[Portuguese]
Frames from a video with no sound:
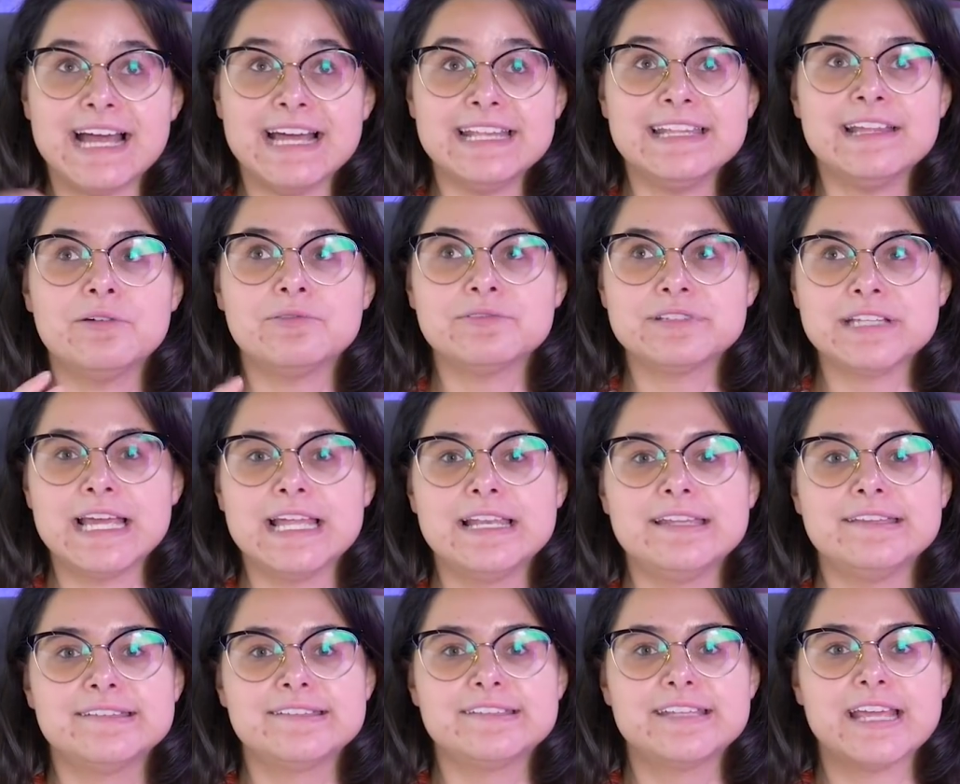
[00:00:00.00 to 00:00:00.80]
Cada um
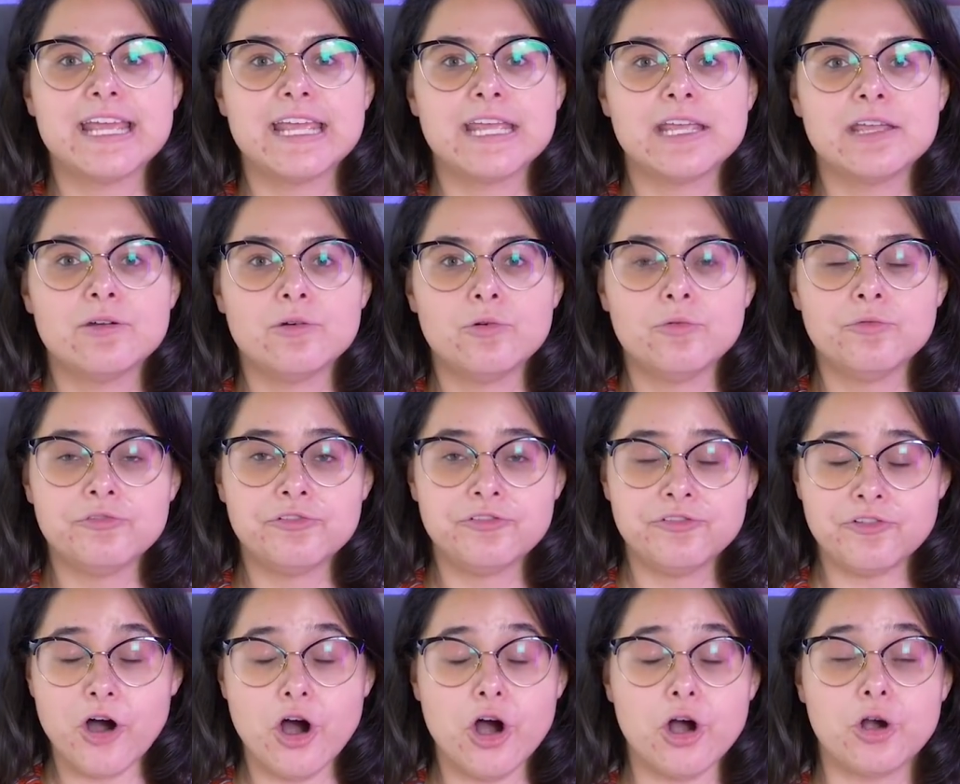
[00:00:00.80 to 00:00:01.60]
deles tem um
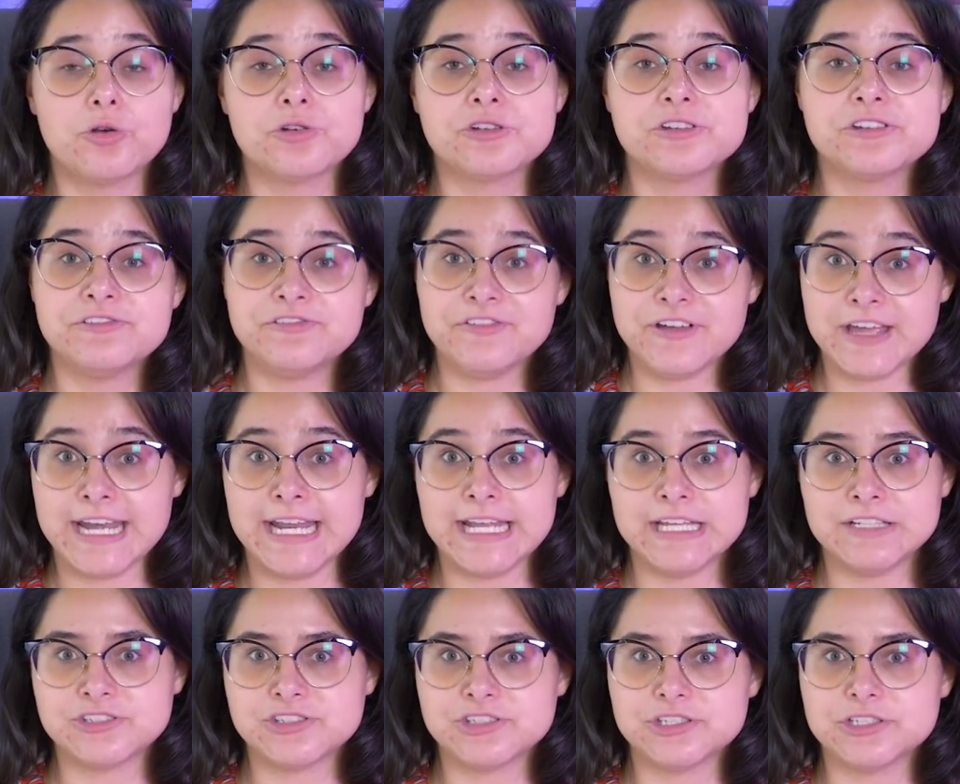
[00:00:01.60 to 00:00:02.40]
foco
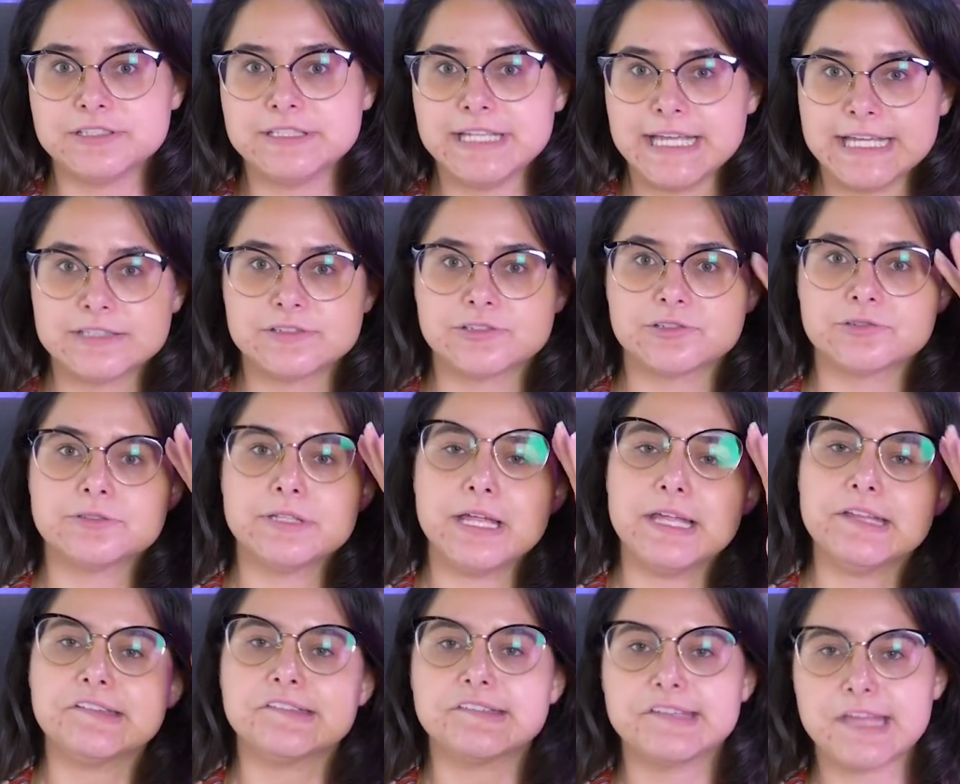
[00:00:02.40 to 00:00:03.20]
diferente dentro
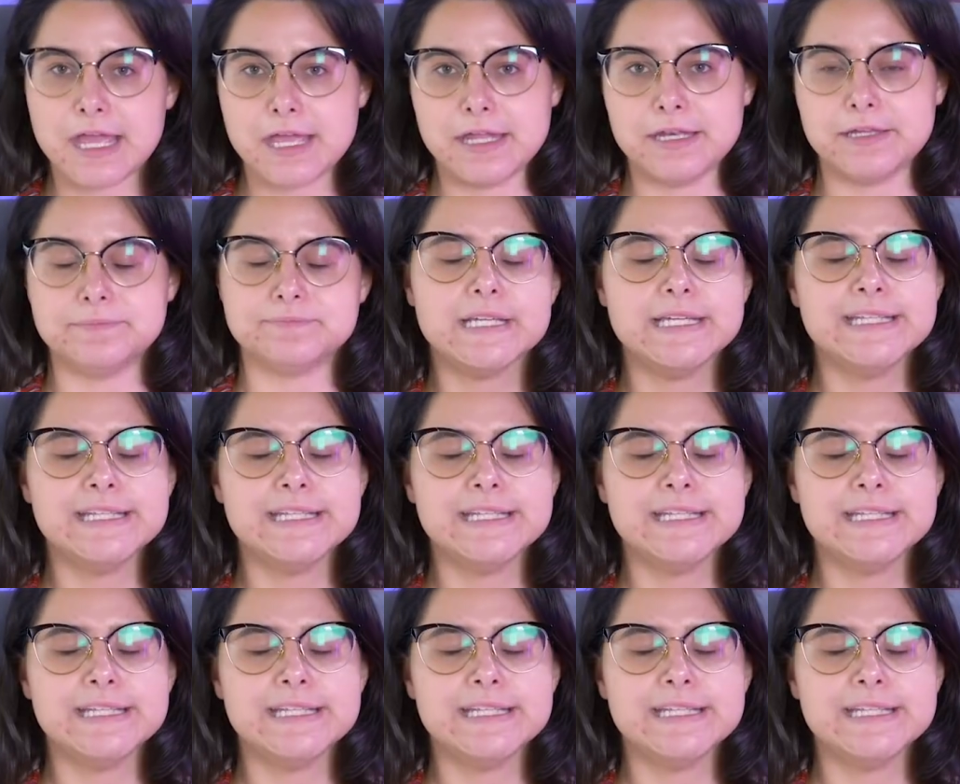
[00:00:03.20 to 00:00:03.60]
da série.